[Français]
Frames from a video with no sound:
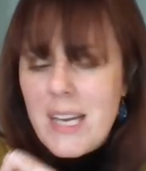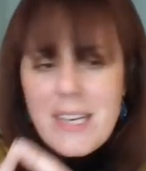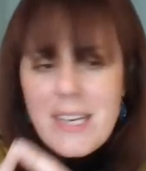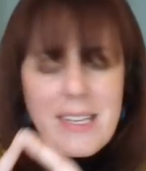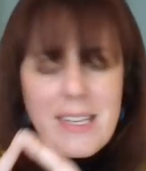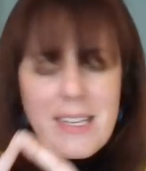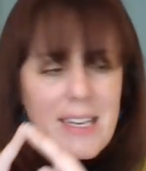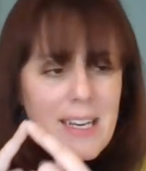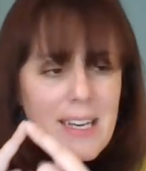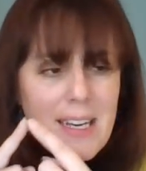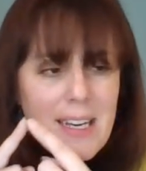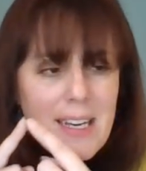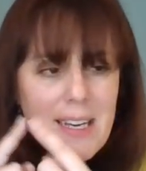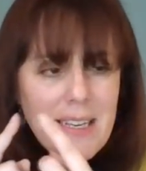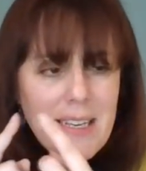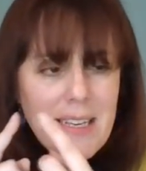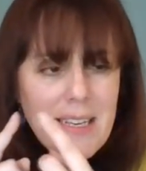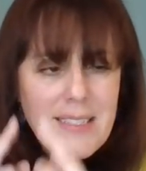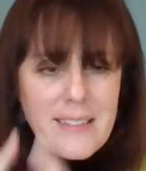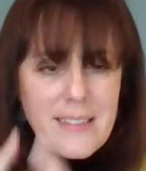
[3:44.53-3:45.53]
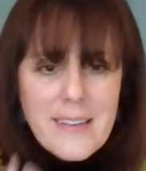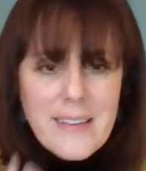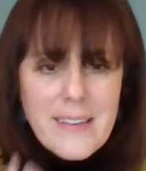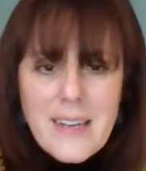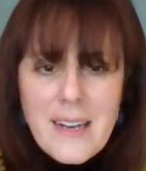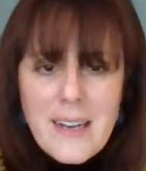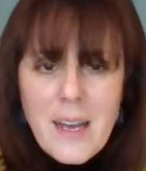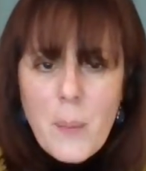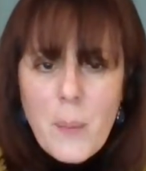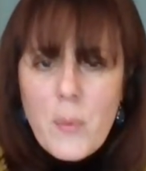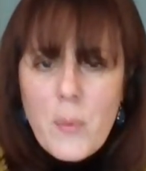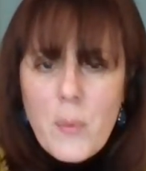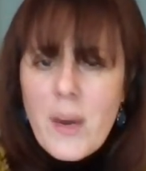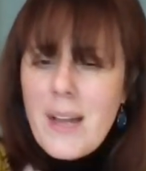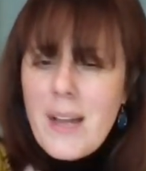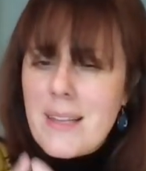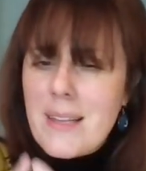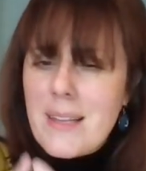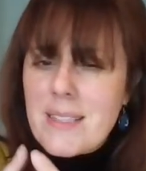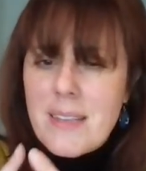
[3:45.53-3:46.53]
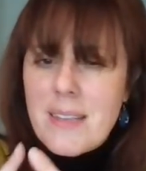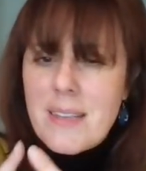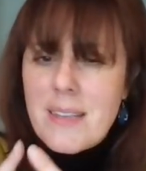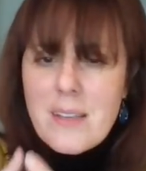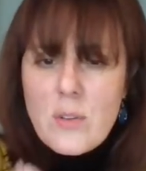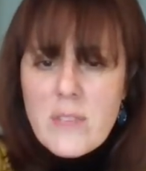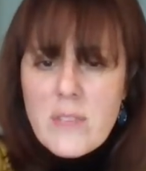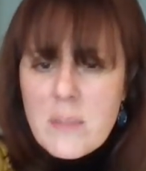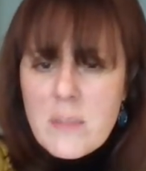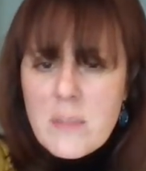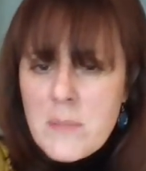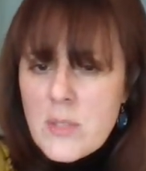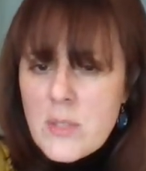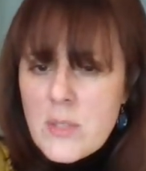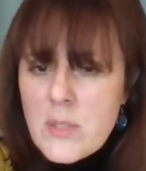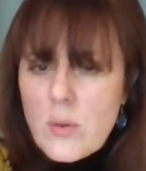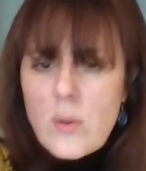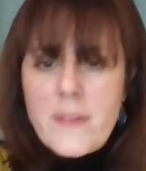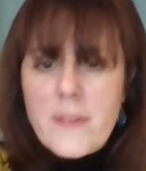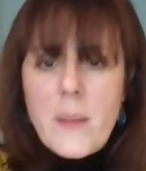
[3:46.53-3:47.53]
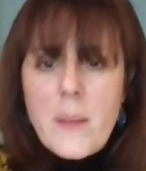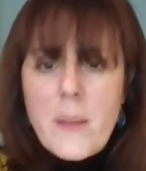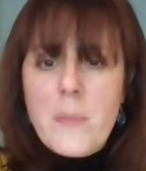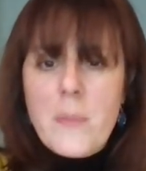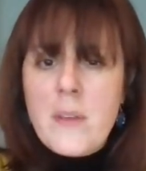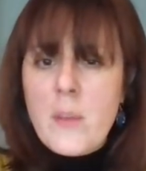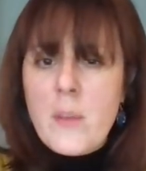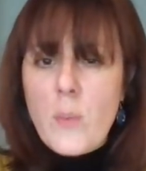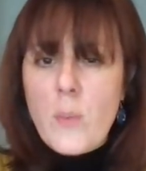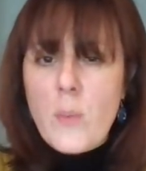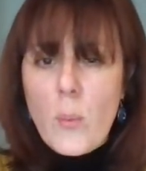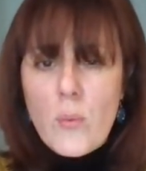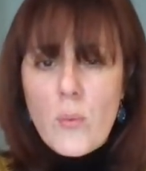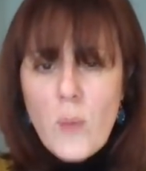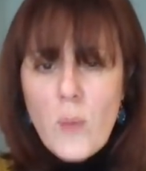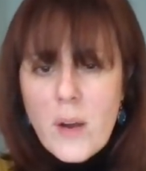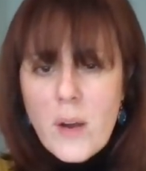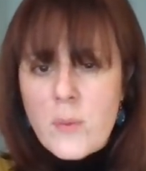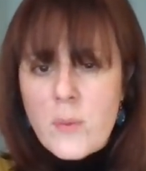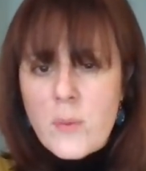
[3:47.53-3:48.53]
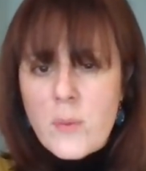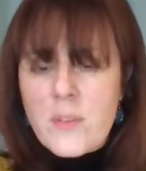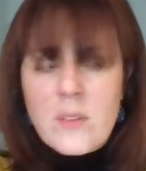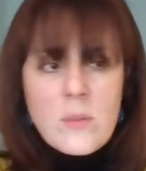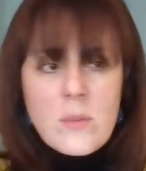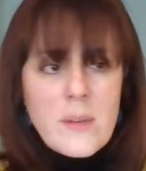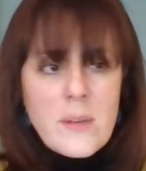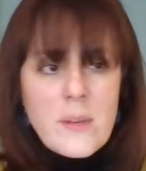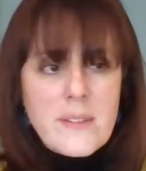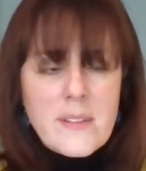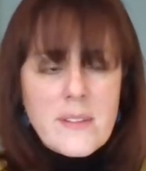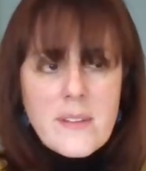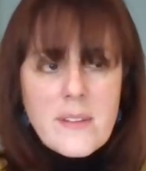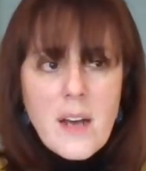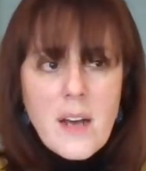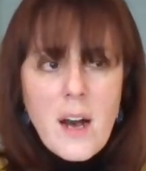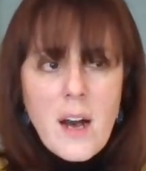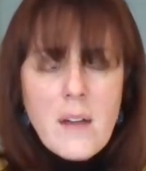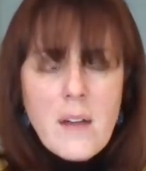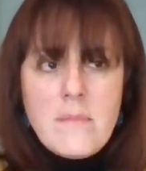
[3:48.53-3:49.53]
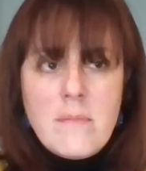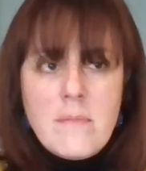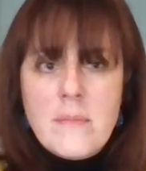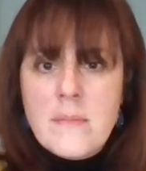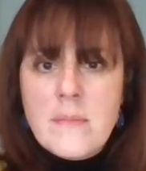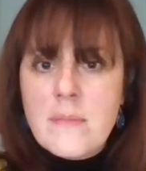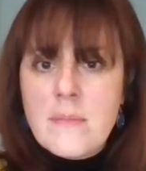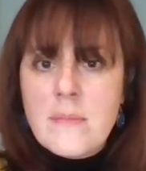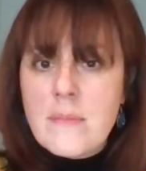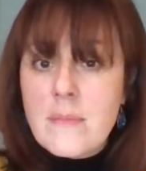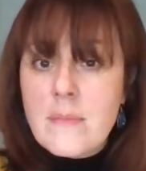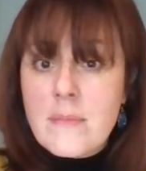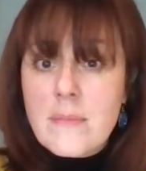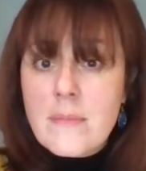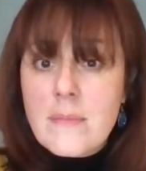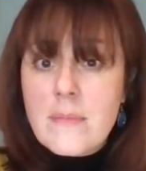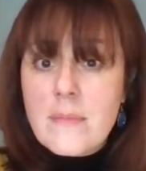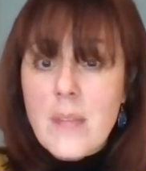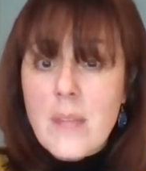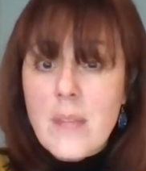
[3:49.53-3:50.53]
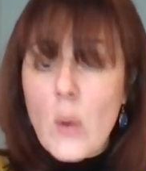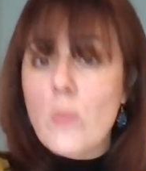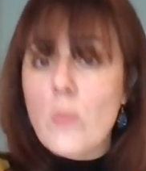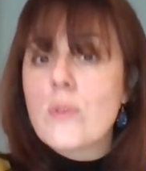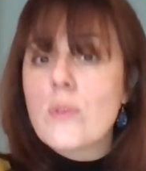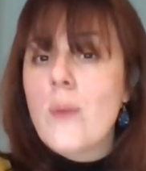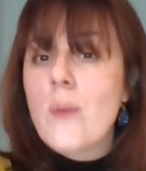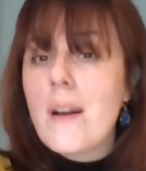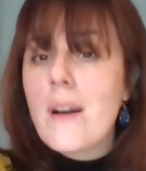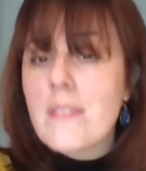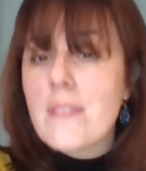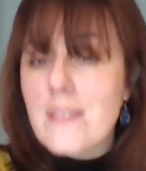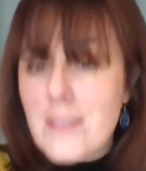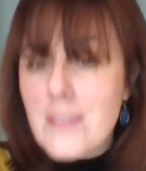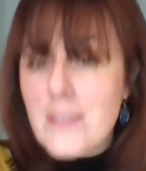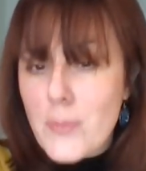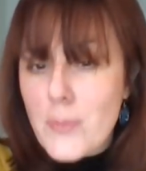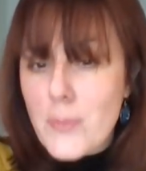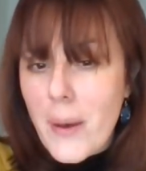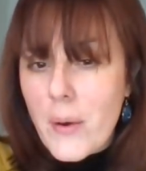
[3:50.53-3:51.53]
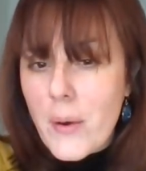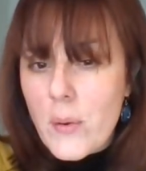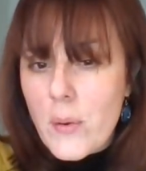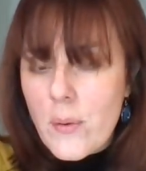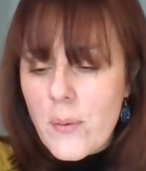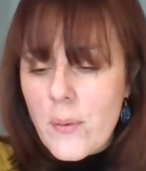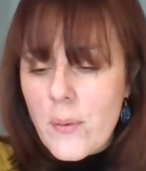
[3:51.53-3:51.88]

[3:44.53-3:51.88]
Et, c'était clair pour elle, il y a ça qui devait être mis sur le tapis pour pouvoir continuer, etc. Le besoin avait disparu.